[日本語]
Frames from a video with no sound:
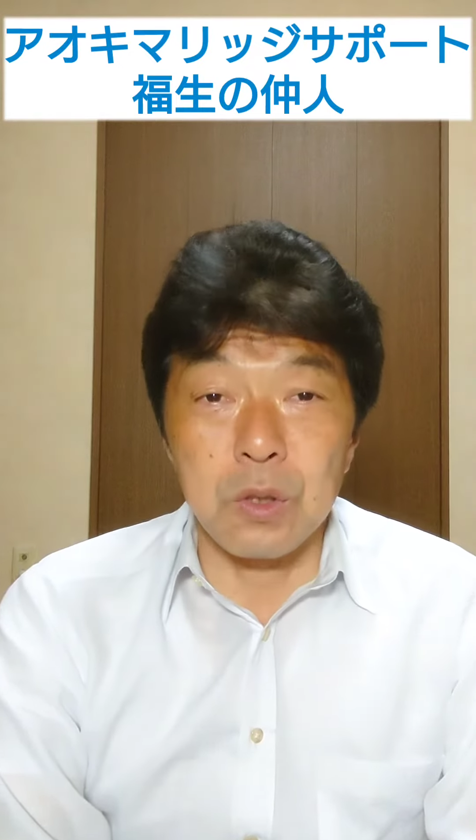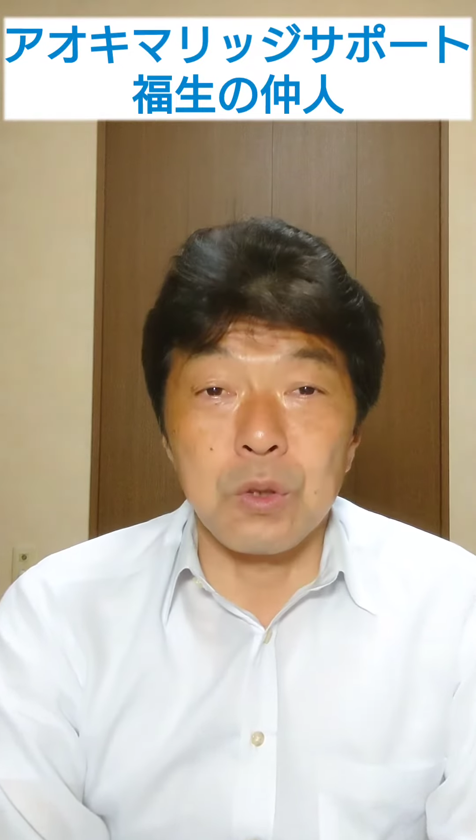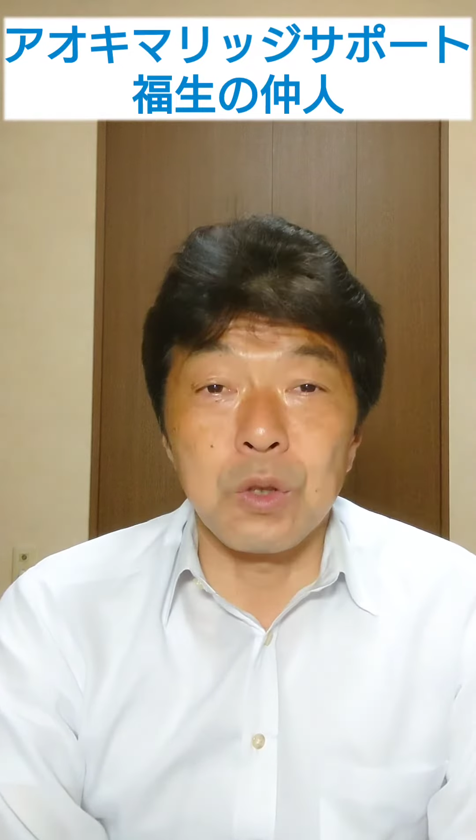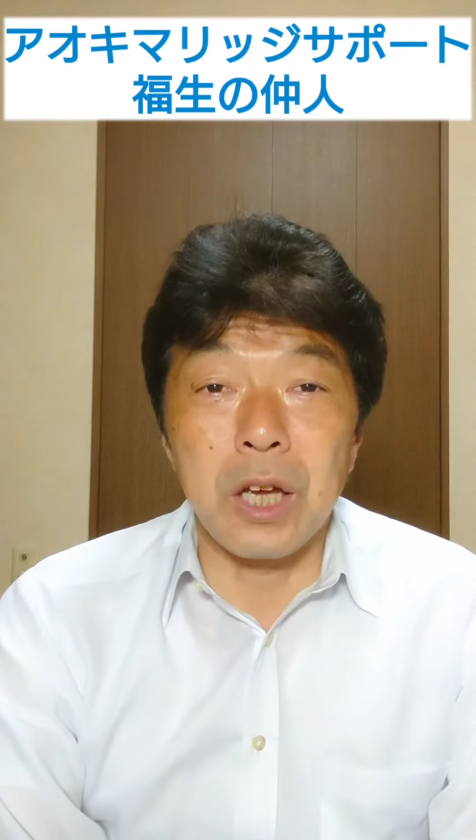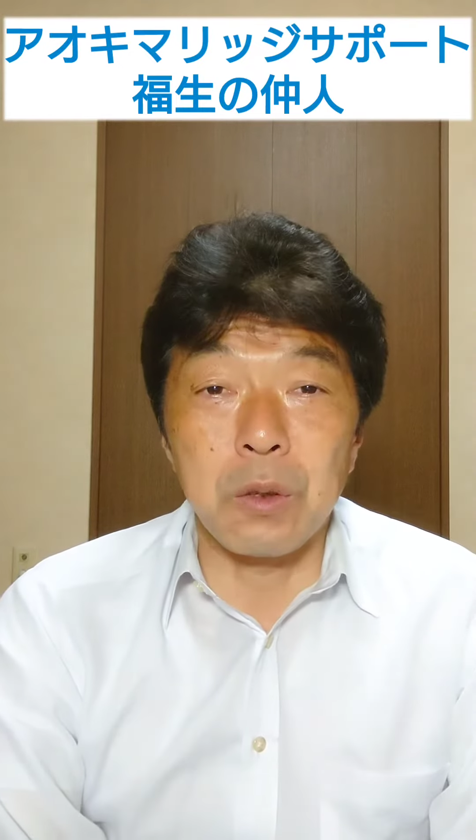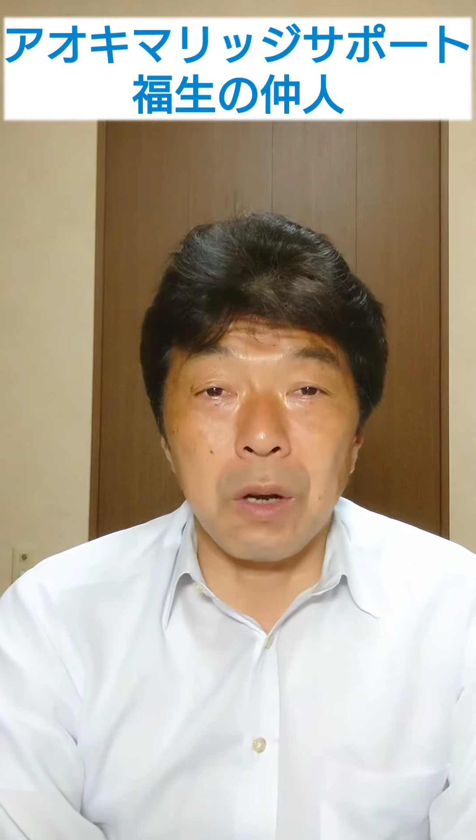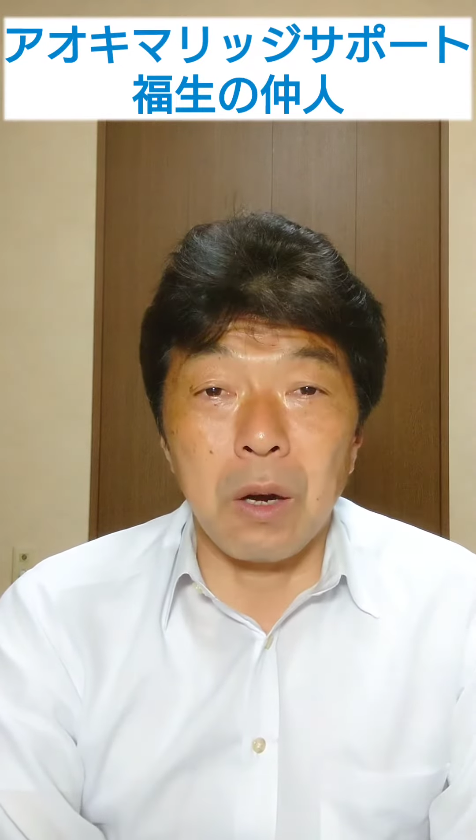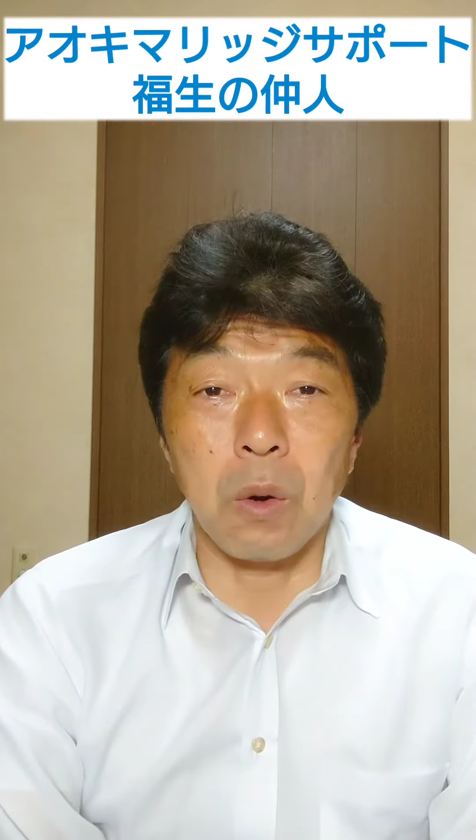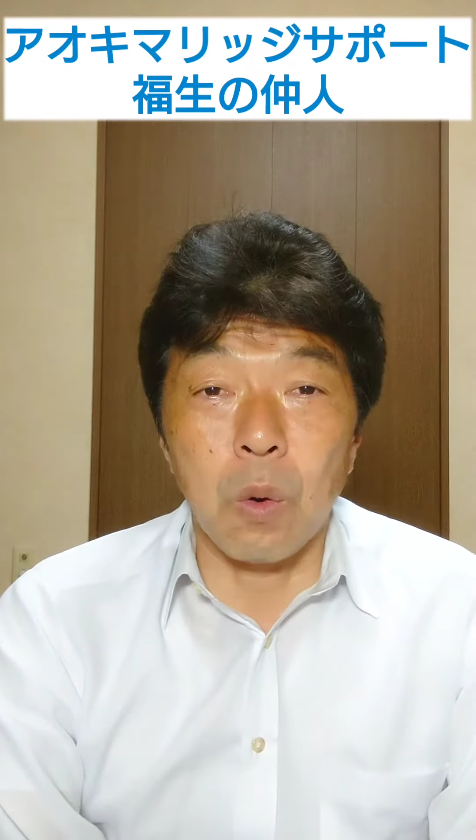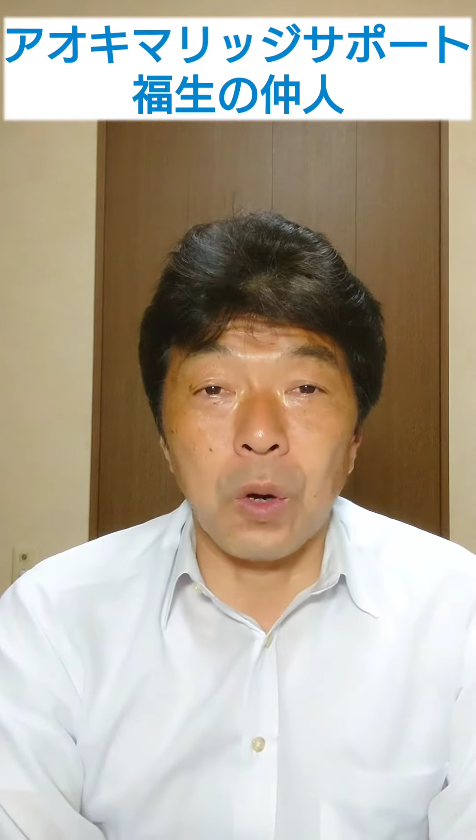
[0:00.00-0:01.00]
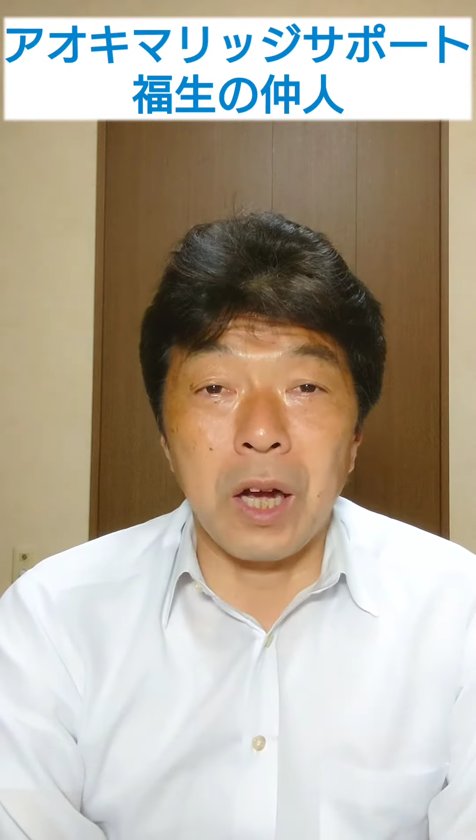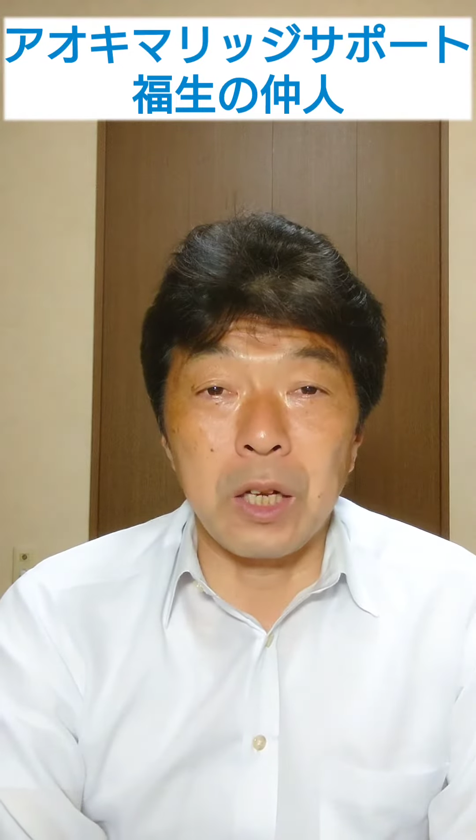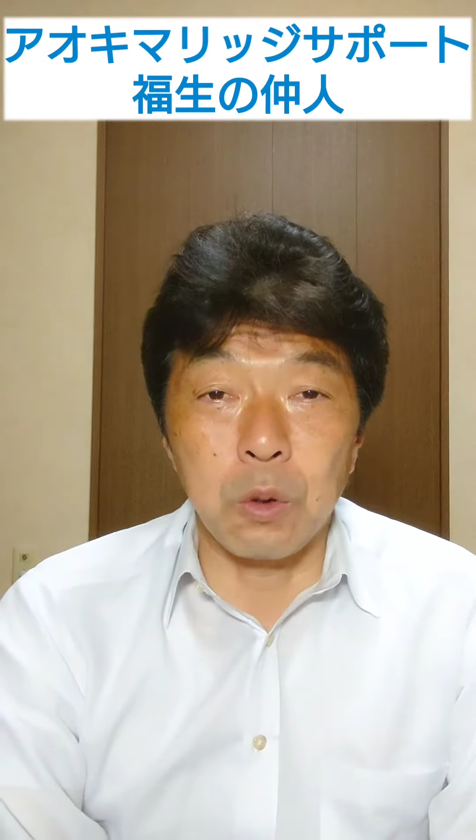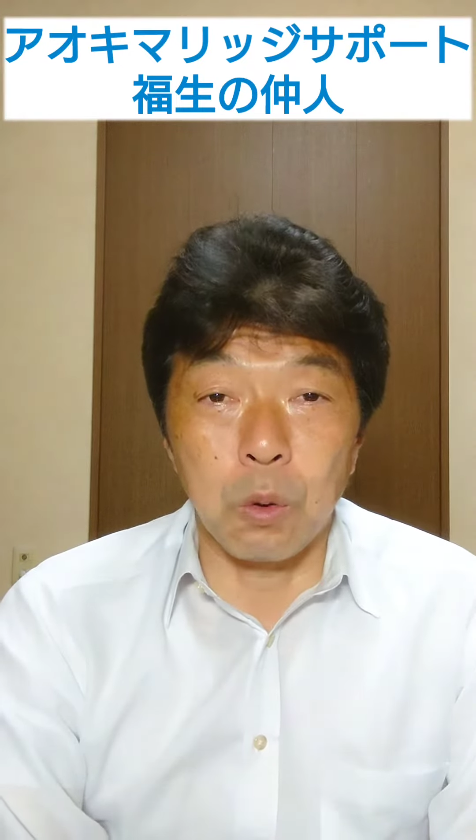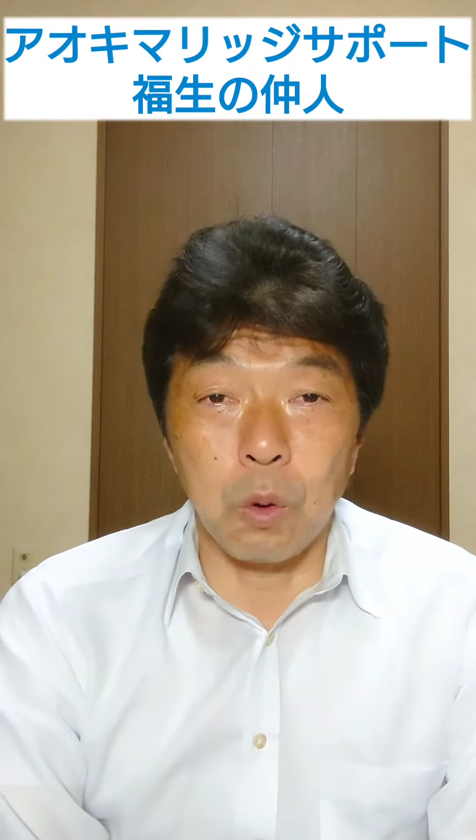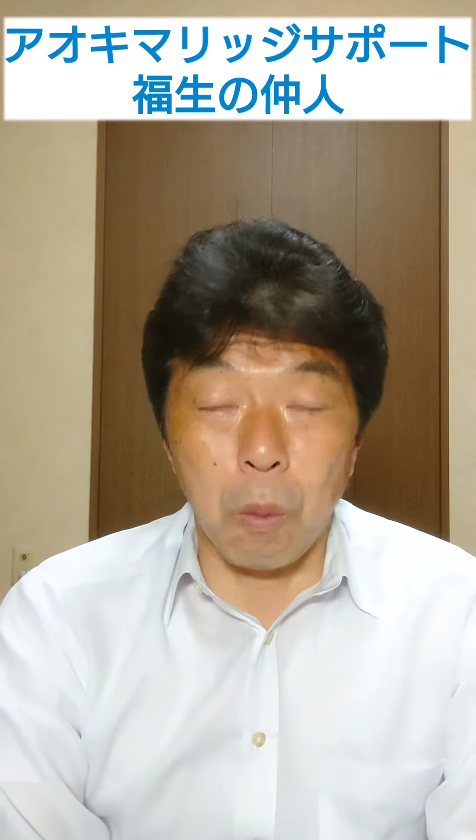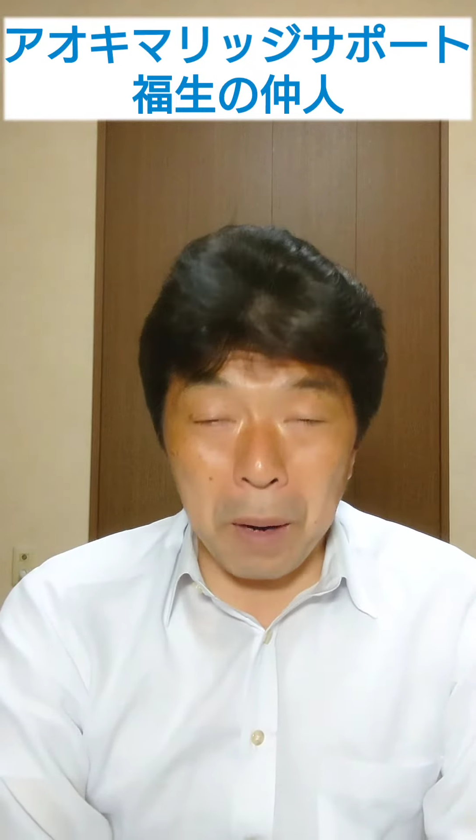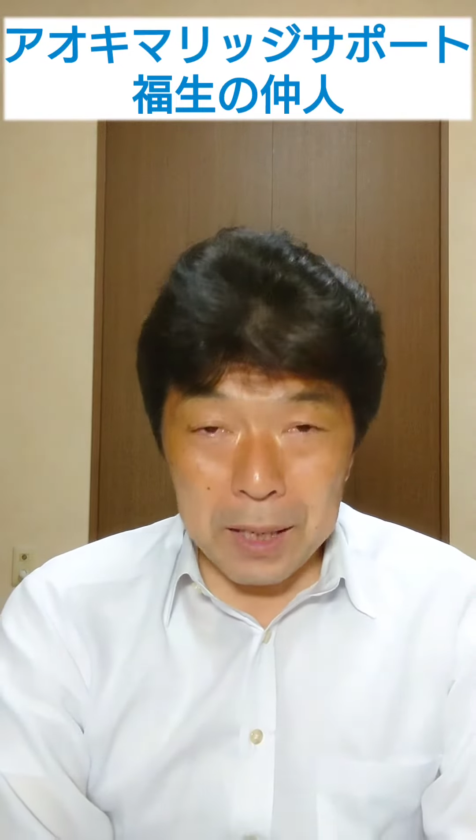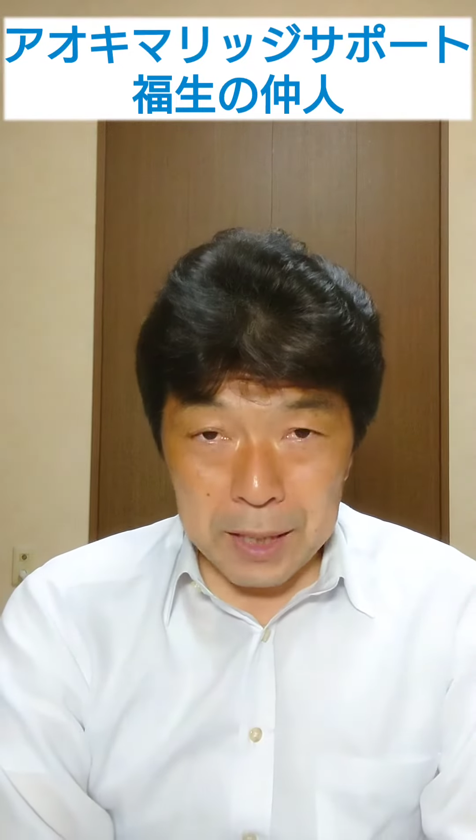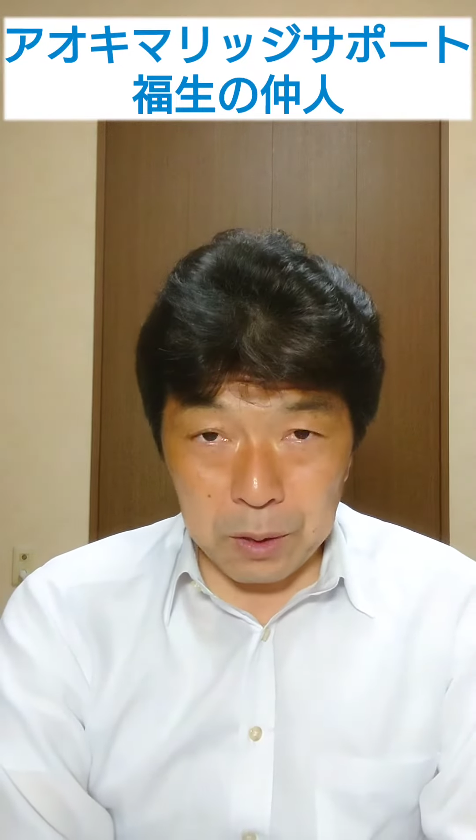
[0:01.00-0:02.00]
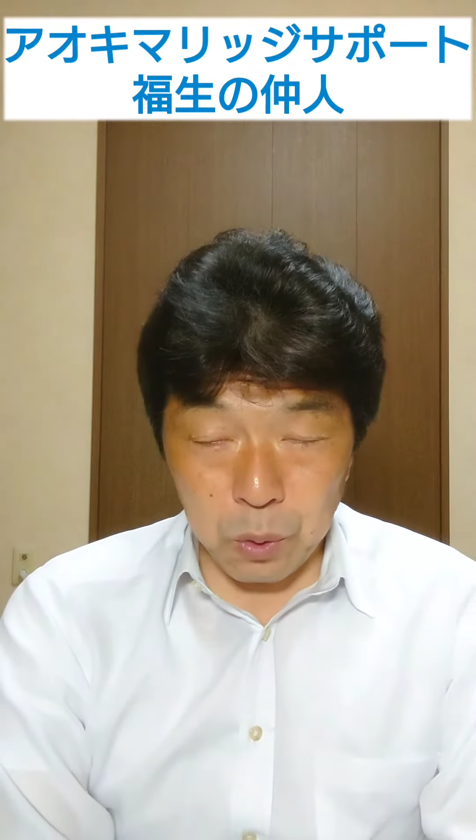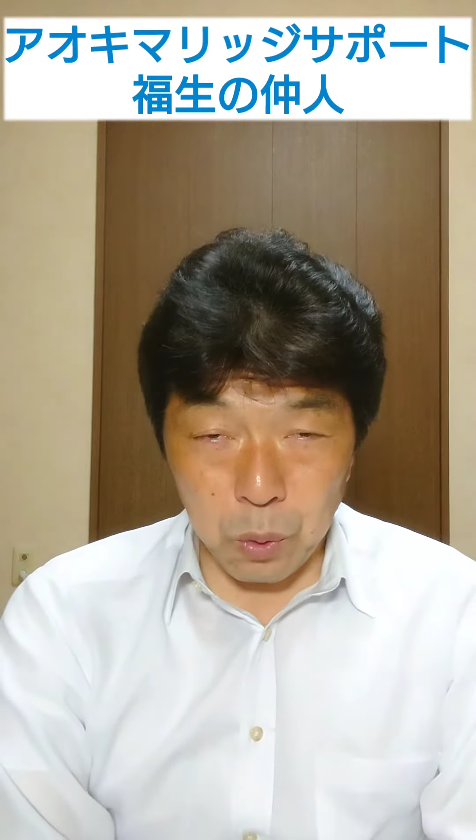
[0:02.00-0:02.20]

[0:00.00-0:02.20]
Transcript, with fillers: 少ないのが北海道5%